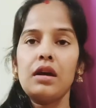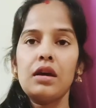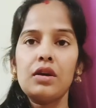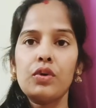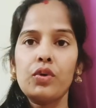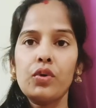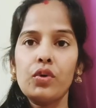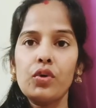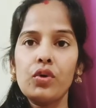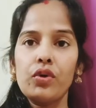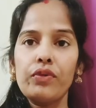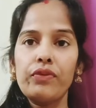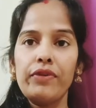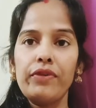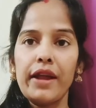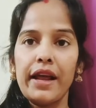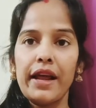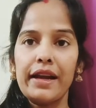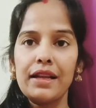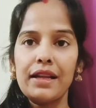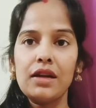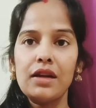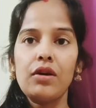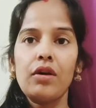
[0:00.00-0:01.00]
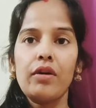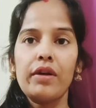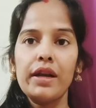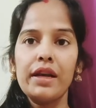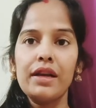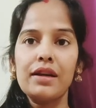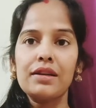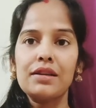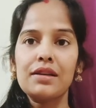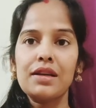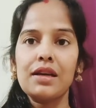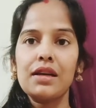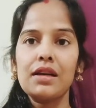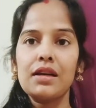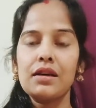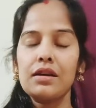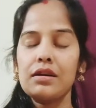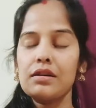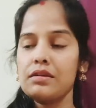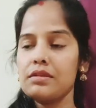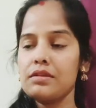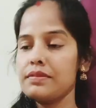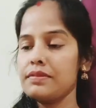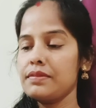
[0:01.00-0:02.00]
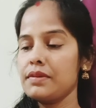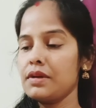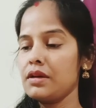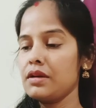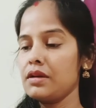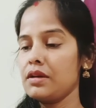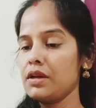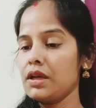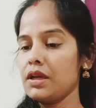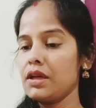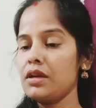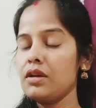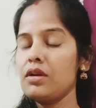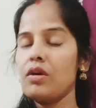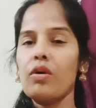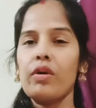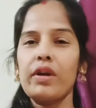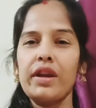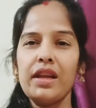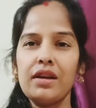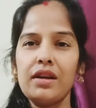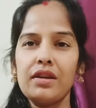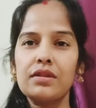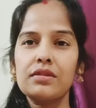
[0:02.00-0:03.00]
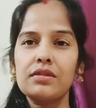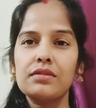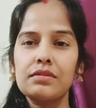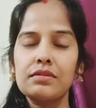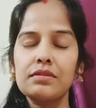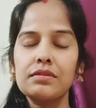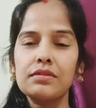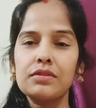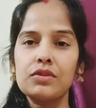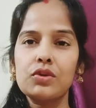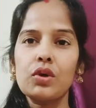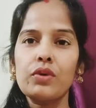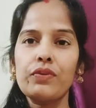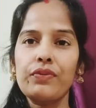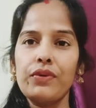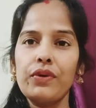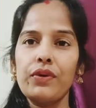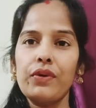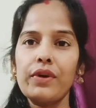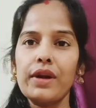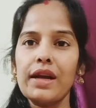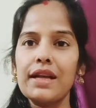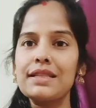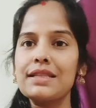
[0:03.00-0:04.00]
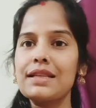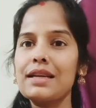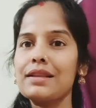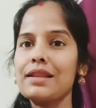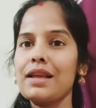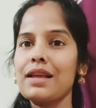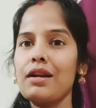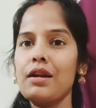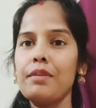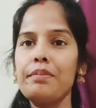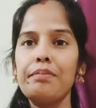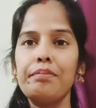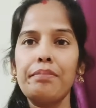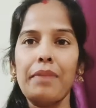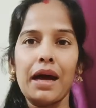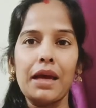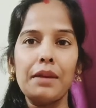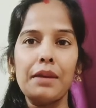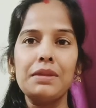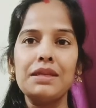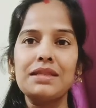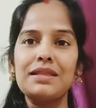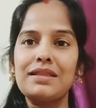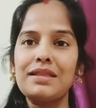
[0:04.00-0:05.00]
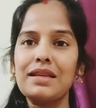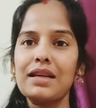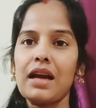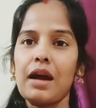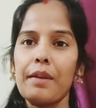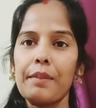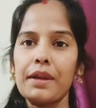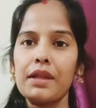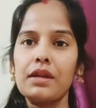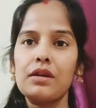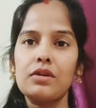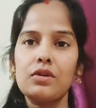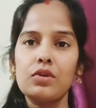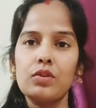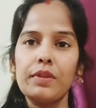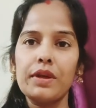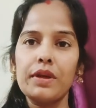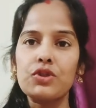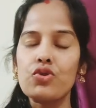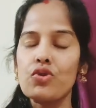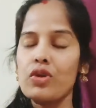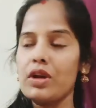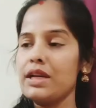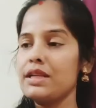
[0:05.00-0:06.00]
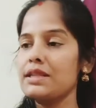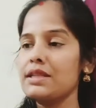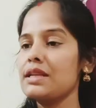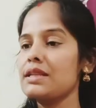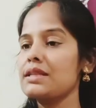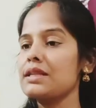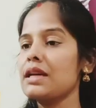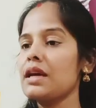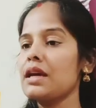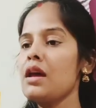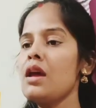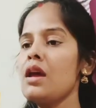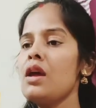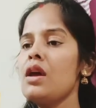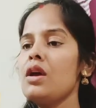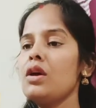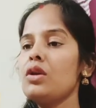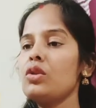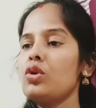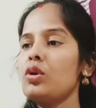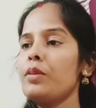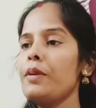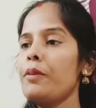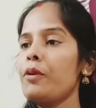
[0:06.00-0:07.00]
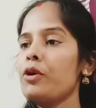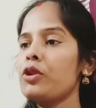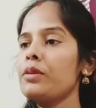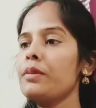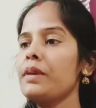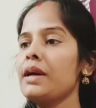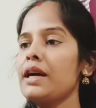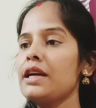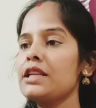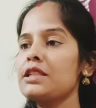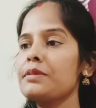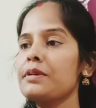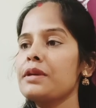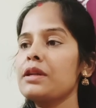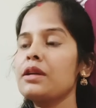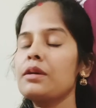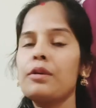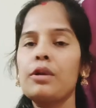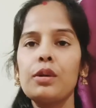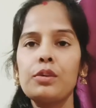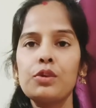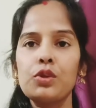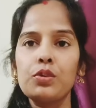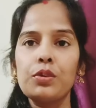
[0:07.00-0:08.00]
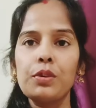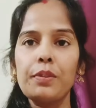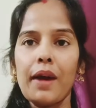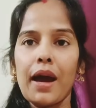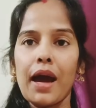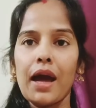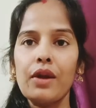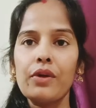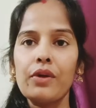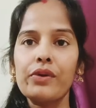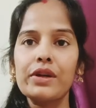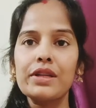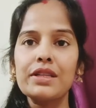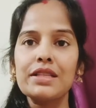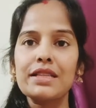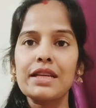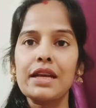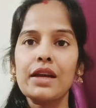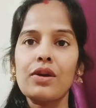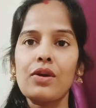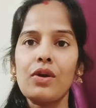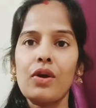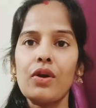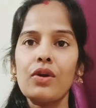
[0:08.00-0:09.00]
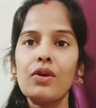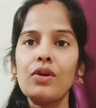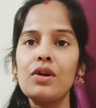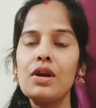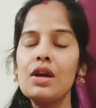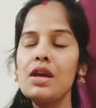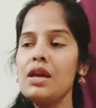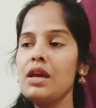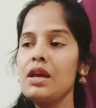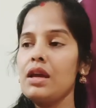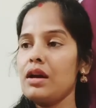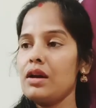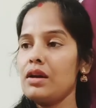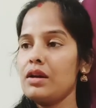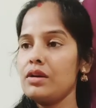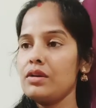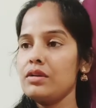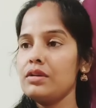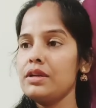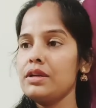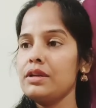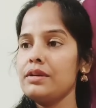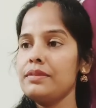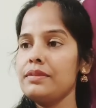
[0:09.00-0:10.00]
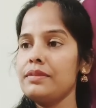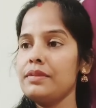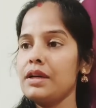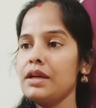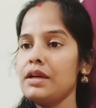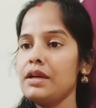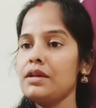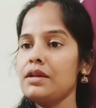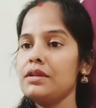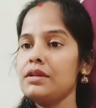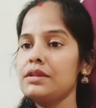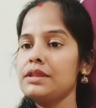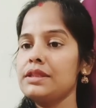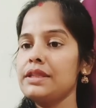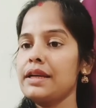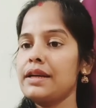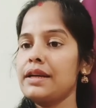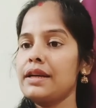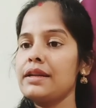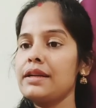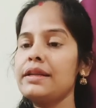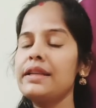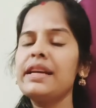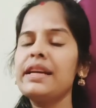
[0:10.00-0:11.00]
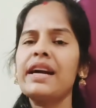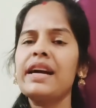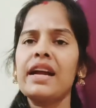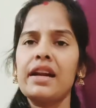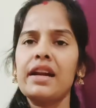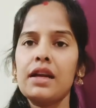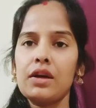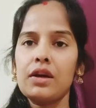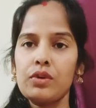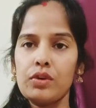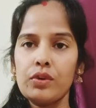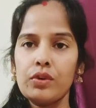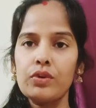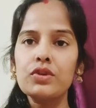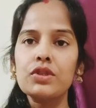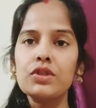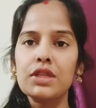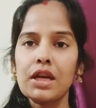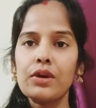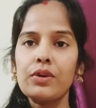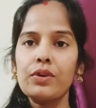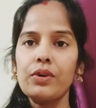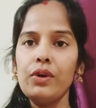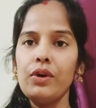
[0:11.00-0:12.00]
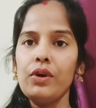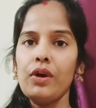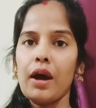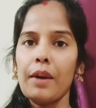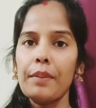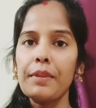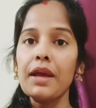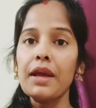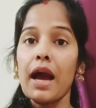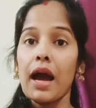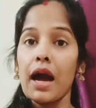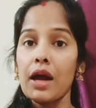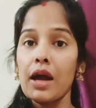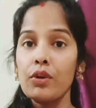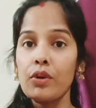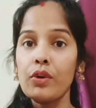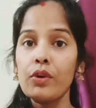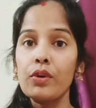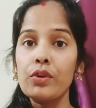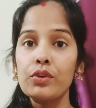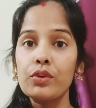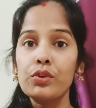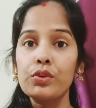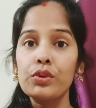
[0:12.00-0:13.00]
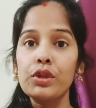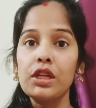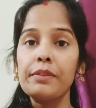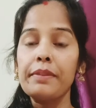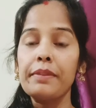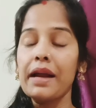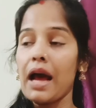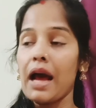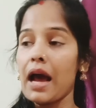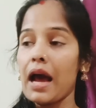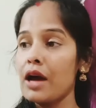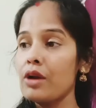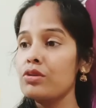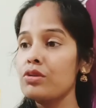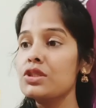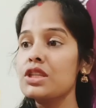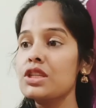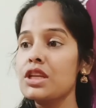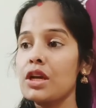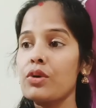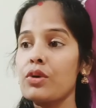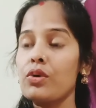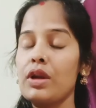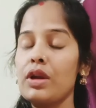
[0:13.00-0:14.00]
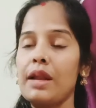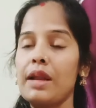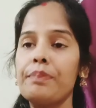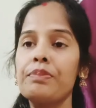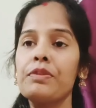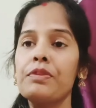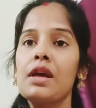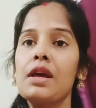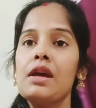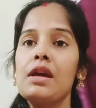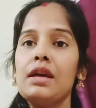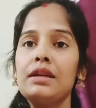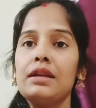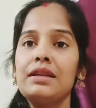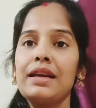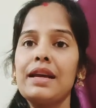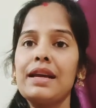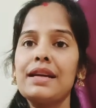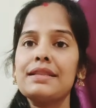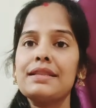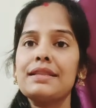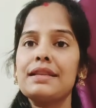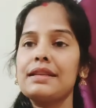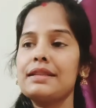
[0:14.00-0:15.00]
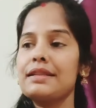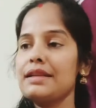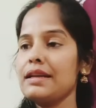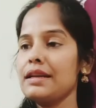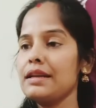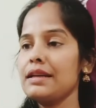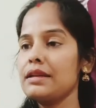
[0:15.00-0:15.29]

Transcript: কোনো ফ্ল্যাটের অনেকটা এখানে অনেক তো ফ্লোর আছে তাহলে বাই মিস্টেক আমার রুমে চলে এসেছে তবে প্রথমে হাজব্যান্ড করলাম তুমি ভালো করে চেক করো ওর যেখানে ঠিকানাটা ও চেক করলো আমি আরও দু তিনবার আরও চেক করলাম ঠিক আছে যে